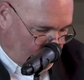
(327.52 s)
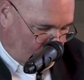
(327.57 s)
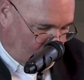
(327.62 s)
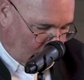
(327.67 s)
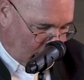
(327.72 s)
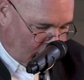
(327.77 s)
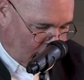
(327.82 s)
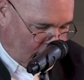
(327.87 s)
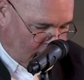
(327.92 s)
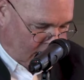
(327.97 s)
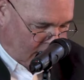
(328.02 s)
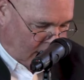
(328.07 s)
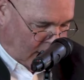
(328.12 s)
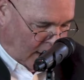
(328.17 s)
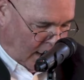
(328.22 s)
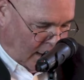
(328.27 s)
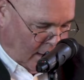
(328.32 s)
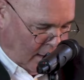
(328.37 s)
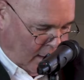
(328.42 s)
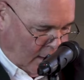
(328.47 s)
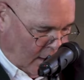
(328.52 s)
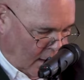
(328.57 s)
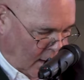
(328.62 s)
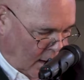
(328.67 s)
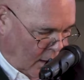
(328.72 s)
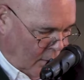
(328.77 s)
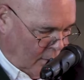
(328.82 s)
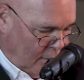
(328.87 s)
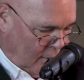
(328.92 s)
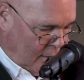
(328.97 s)
Und dann
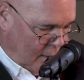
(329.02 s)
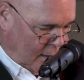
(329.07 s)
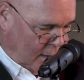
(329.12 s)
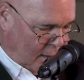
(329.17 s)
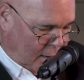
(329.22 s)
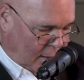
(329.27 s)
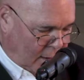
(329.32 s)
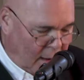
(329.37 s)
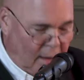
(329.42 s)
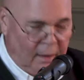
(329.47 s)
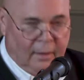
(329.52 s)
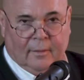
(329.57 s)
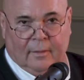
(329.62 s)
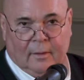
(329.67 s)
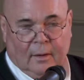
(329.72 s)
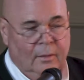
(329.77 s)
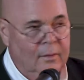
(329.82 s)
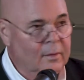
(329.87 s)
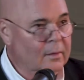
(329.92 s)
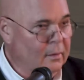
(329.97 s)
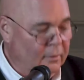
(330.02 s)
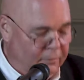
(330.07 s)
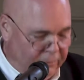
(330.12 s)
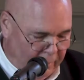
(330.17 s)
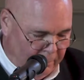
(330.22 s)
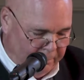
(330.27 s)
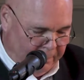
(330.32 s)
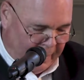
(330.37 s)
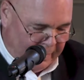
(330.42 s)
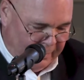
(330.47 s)
aus die Cracks aus der
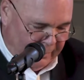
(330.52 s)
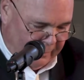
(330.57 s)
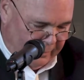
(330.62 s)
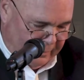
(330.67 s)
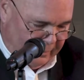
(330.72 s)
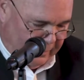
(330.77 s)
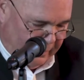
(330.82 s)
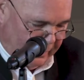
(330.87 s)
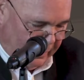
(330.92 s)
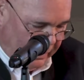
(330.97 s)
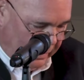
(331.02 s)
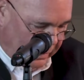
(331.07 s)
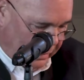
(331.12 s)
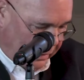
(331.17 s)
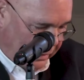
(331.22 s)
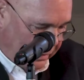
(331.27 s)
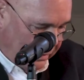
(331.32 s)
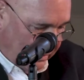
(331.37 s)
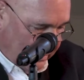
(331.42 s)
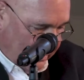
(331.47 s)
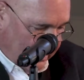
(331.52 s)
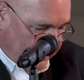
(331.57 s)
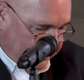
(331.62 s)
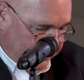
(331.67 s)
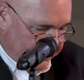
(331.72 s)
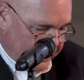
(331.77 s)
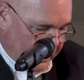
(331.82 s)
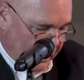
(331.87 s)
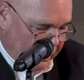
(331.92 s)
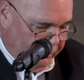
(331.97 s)
Verbandsszene
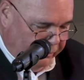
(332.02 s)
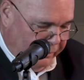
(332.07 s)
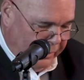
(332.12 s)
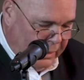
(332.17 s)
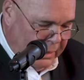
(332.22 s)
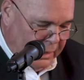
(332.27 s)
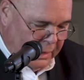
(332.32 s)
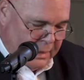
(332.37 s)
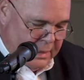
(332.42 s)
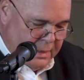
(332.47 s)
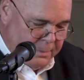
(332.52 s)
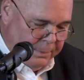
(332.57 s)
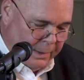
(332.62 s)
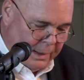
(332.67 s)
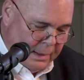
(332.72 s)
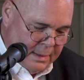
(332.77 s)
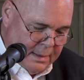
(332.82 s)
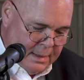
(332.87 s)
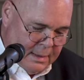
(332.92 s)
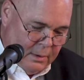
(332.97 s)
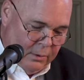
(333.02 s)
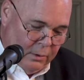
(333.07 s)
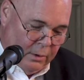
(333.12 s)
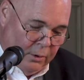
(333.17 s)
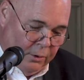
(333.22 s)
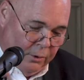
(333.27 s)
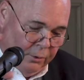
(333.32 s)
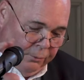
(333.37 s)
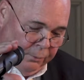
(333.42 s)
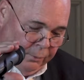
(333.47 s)
Felix Prinz zu
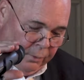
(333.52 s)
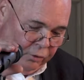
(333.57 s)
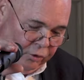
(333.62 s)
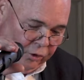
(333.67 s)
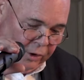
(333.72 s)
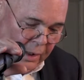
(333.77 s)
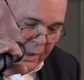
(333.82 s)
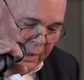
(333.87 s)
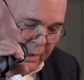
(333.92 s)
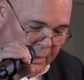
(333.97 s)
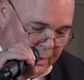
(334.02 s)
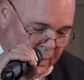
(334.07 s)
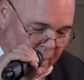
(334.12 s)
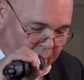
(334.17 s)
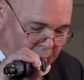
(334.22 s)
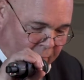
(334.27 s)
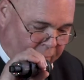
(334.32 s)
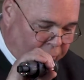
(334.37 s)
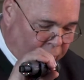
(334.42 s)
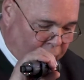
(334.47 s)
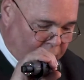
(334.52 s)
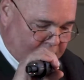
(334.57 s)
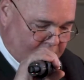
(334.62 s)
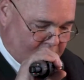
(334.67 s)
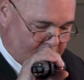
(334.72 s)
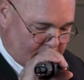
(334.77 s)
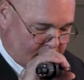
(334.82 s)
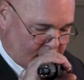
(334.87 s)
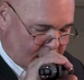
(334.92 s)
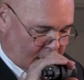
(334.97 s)
Löwenstein als
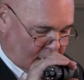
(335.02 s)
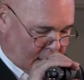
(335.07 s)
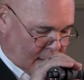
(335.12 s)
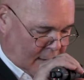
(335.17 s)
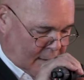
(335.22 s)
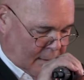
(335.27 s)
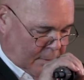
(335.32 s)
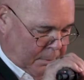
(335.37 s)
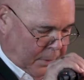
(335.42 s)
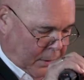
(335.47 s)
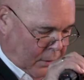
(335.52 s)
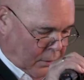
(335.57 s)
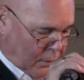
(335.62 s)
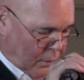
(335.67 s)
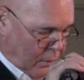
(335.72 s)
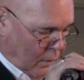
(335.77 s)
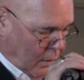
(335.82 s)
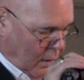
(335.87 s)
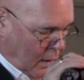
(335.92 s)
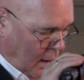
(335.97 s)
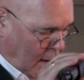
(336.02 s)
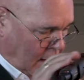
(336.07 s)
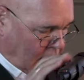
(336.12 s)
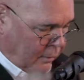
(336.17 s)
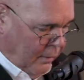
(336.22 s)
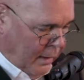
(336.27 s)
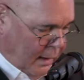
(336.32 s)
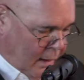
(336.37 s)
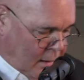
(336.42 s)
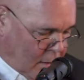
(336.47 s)
Vorsitzender des
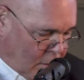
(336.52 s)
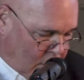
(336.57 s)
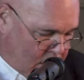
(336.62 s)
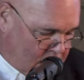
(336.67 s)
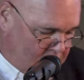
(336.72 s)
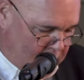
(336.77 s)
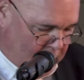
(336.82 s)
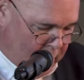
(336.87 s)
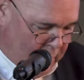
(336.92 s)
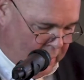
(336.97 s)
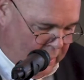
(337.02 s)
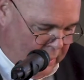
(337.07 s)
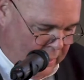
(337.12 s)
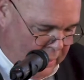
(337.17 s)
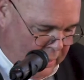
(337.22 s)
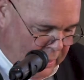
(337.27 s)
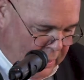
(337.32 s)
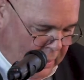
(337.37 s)
BÖLW, Dr.